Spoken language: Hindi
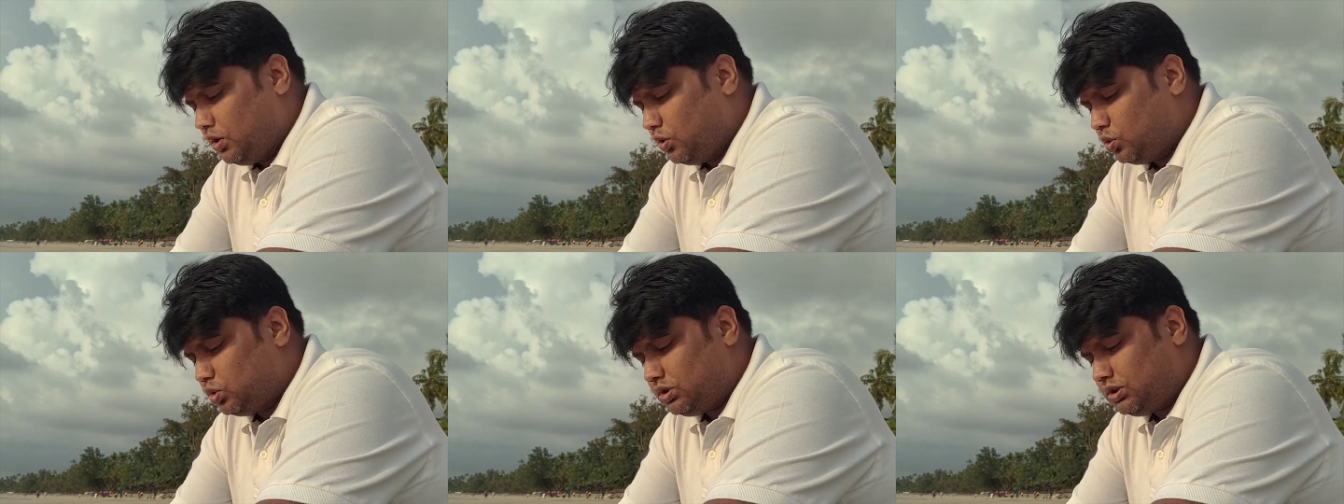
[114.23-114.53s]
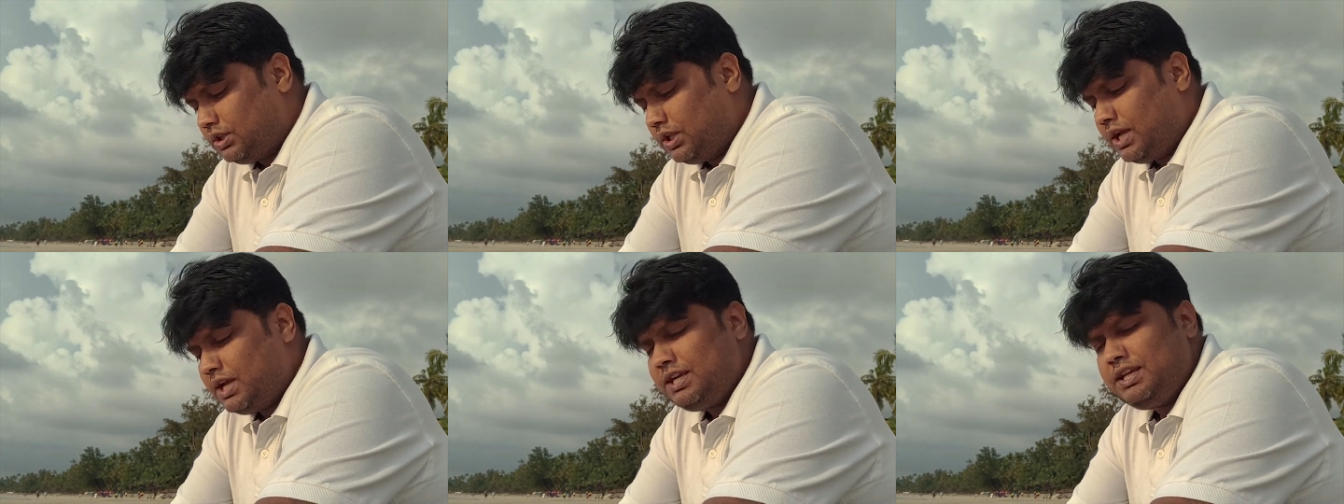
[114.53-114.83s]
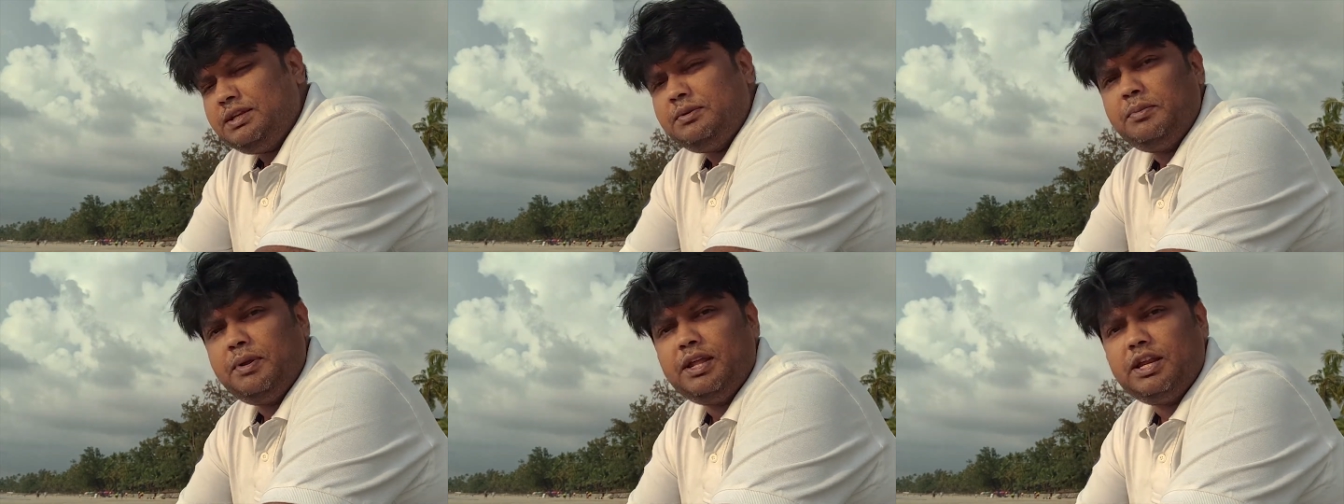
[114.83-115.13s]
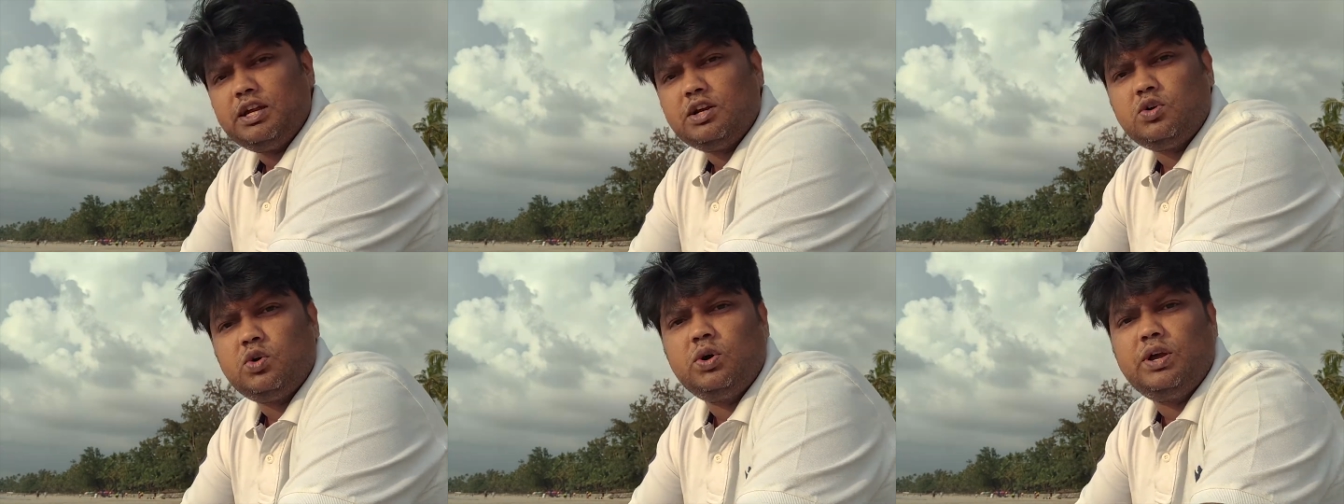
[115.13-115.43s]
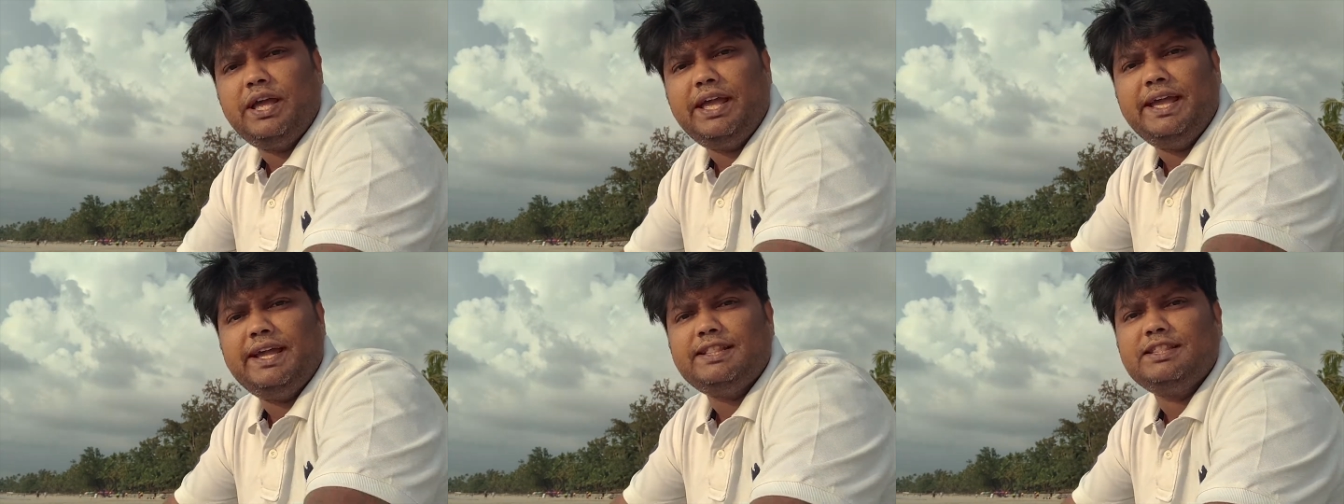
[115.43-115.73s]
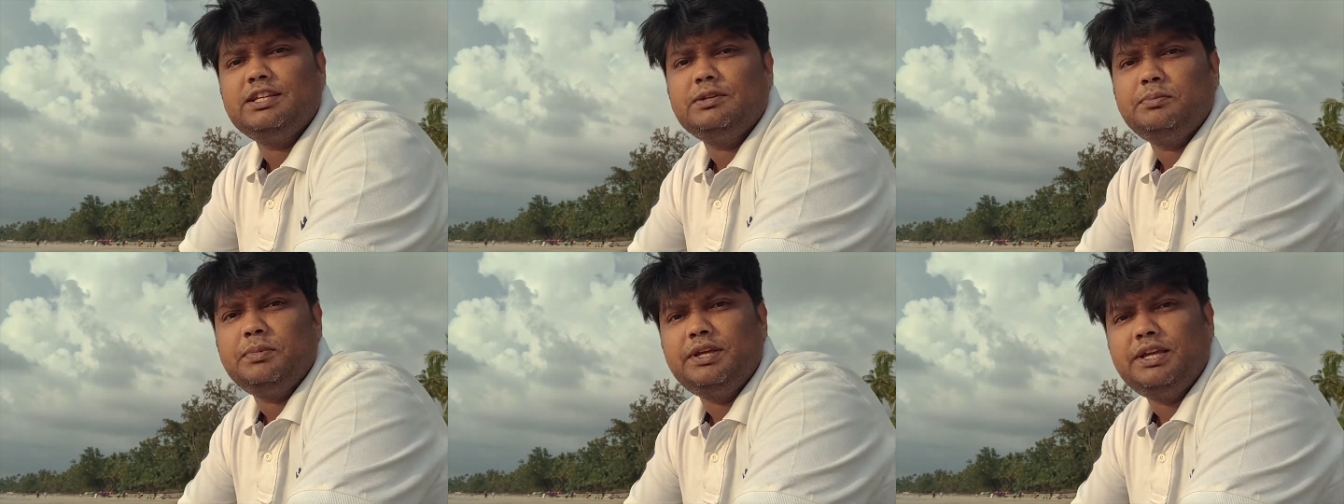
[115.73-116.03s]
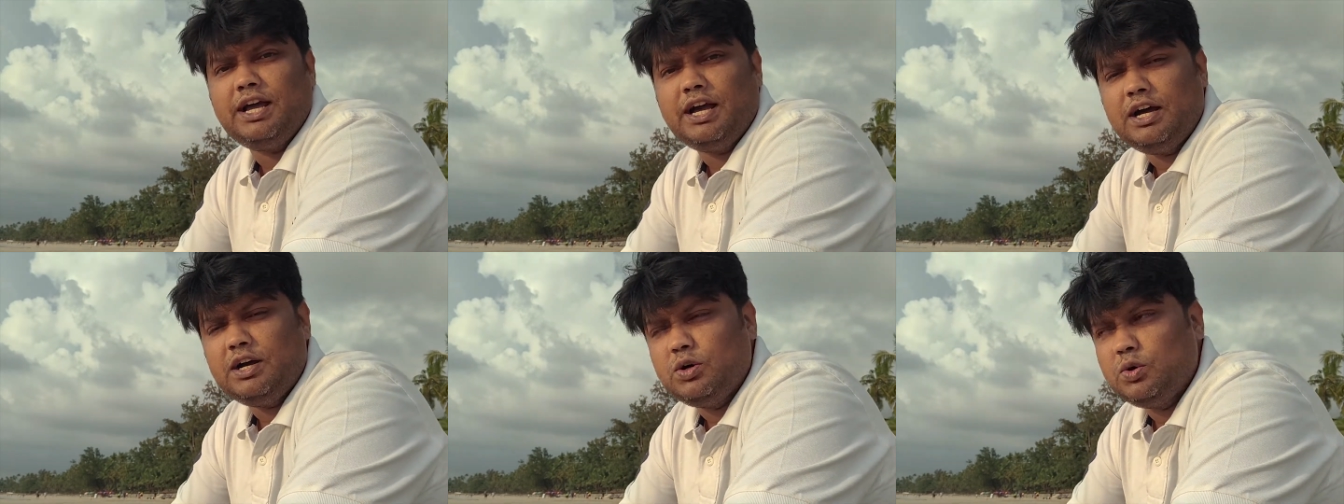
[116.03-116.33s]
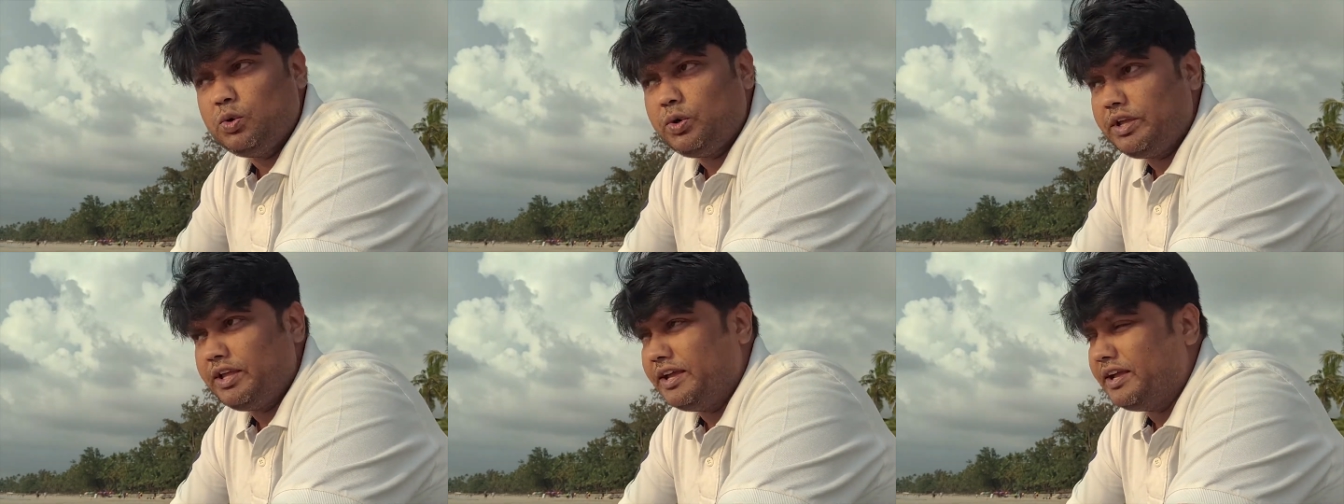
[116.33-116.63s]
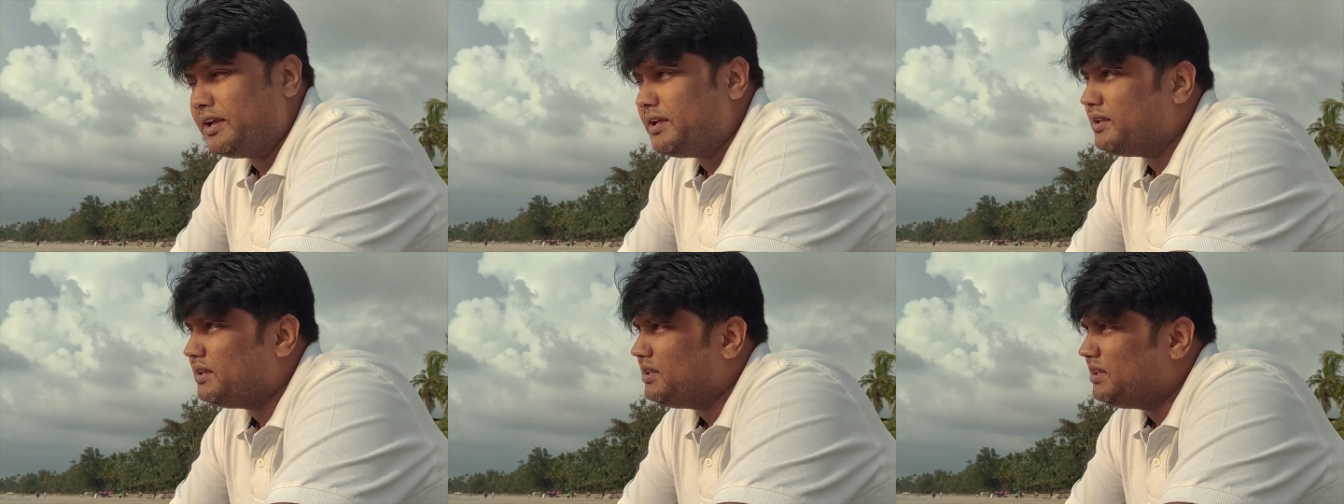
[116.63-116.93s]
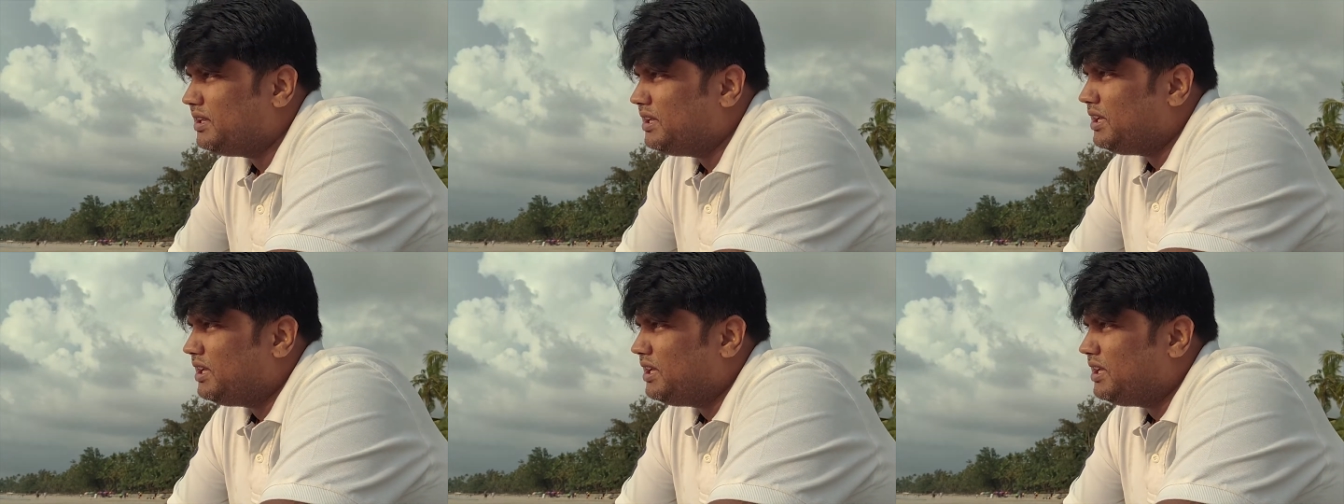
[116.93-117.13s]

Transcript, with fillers: उतना ही मेरे को एक दिन में यहाँ हो गया है